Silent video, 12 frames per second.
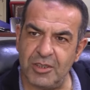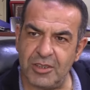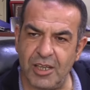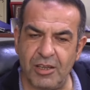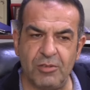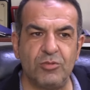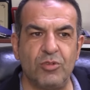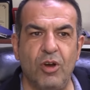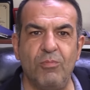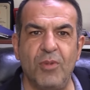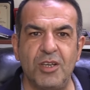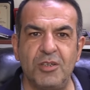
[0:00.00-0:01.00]
işte
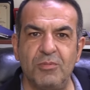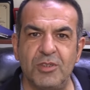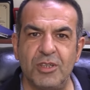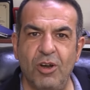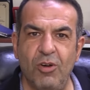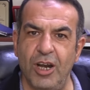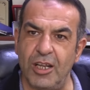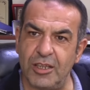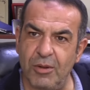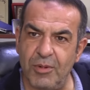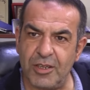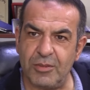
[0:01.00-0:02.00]
son maçımızda
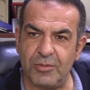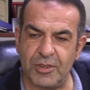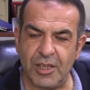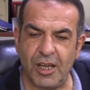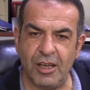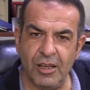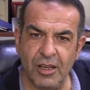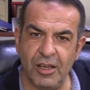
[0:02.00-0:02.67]
Hollanda maçımızda